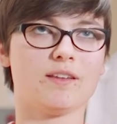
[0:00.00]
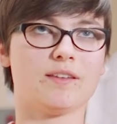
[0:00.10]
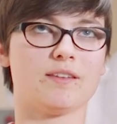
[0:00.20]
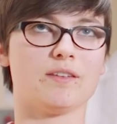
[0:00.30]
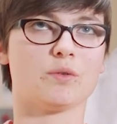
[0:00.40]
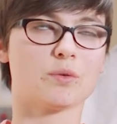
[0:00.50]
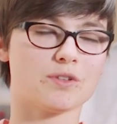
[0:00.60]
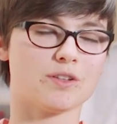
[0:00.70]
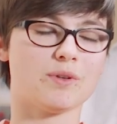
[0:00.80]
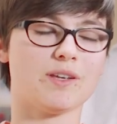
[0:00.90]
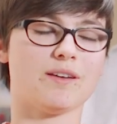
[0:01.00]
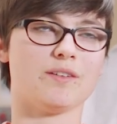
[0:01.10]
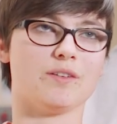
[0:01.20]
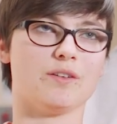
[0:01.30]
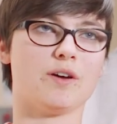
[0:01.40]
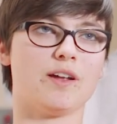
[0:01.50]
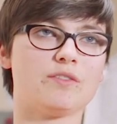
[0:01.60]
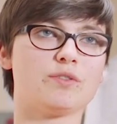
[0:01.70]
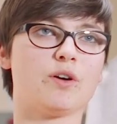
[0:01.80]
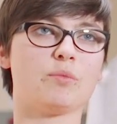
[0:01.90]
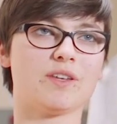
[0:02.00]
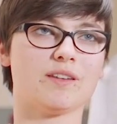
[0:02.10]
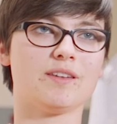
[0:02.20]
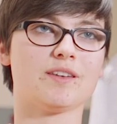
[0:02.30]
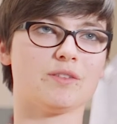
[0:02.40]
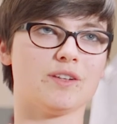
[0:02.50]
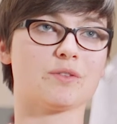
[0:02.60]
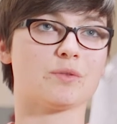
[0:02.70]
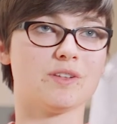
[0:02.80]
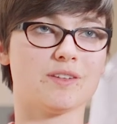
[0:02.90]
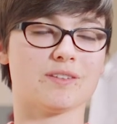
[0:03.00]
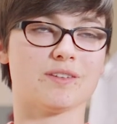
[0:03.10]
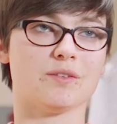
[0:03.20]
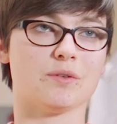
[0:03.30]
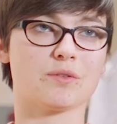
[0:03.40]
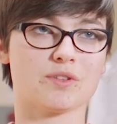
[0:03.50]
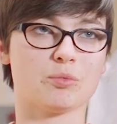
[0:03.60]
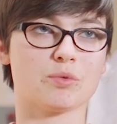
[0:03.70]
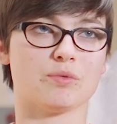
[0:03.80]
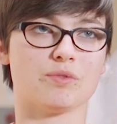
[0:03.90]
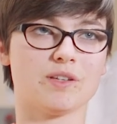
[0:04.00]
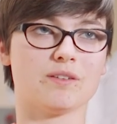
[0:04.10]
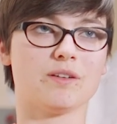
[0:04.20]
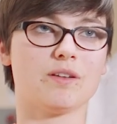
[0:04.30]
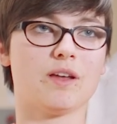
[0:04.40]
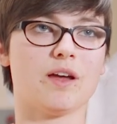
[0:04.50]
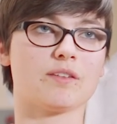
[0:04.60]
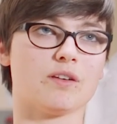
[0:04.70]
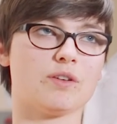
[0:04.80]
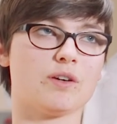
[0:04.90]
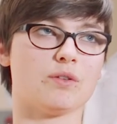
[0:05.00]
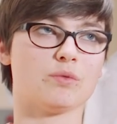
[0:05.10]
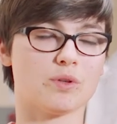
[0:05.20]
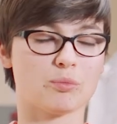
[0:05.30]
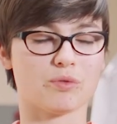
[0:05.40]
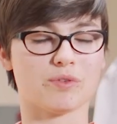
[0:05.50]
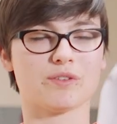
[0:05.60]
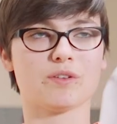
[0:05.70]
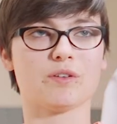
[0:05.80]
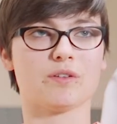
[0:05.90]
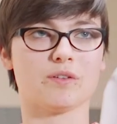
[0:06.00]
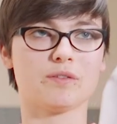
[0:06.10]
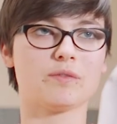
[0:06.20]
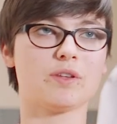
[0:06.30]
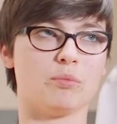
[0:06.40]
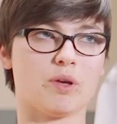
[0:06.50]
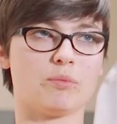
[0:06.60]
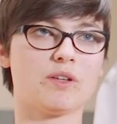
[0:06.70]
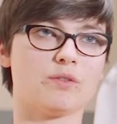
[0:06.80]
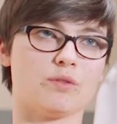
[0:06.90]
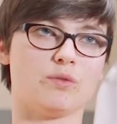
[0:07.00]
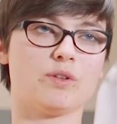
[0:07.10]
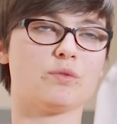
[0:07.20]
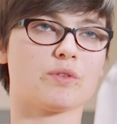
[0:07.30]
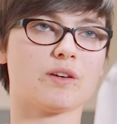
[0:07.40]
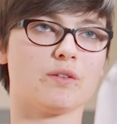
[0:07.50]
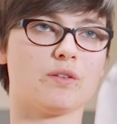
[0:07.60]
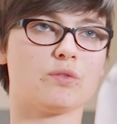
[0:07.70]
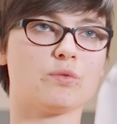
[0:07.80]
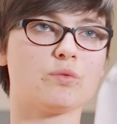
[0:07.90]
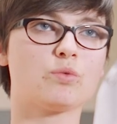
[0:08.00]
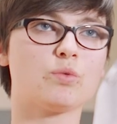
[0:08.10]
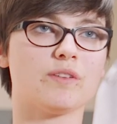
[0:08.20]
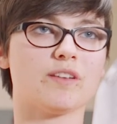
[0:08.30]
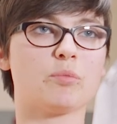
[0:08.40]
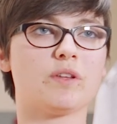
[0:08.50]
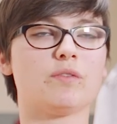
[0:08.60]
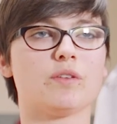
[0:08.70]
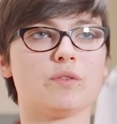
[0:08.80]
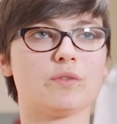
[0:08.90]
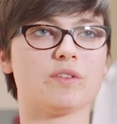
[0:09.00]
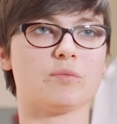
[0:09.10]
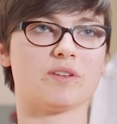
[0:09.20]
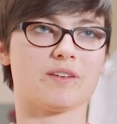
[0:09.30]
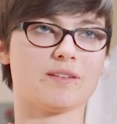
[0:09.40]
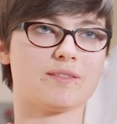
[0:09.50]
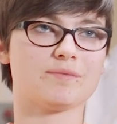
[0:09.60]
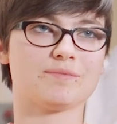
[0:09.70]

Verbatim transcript: c'est de continuer à la fois en mécanique et en électronique et c'est ce que j'ai pu trouver à travers tous les professeurs qui permettent euh, de découvrir euh, tous les aspects différents de ces matières.